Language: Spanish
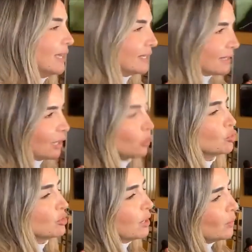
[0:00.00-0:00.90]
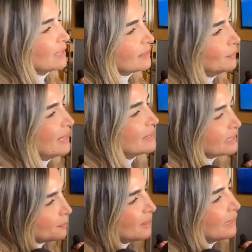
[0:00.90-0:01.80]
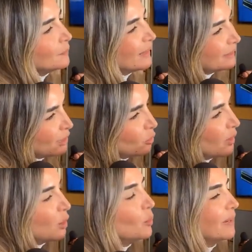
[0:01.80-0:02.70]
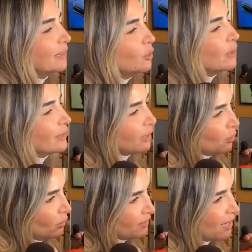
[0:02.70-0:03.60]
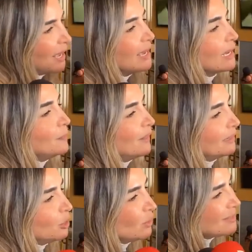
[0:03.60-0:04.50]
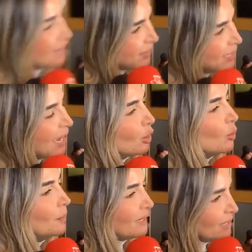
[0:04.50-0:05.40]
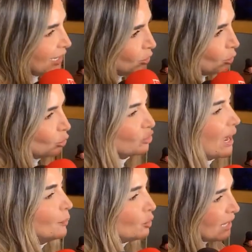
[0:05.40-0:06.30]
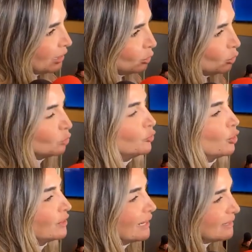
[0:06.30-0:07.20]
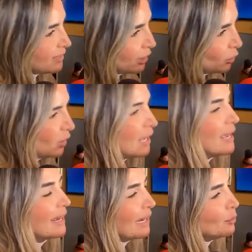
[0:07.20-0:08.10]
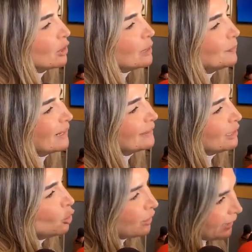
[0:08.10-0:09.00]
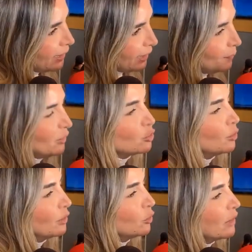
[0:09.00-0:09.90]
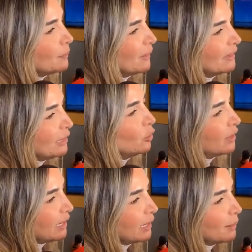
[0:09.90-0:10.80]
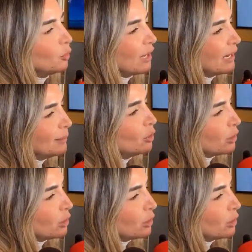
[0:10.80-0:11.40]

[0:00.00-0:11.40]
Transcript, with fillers: Días, a consejos, a asambleas, sepan que el partido es un partido de regiones, que el partido está aquí acompañándolos, apoyándolos, fortaleciendo. Queremos que el partido crezca, pero sobre todo que el partido crezca porque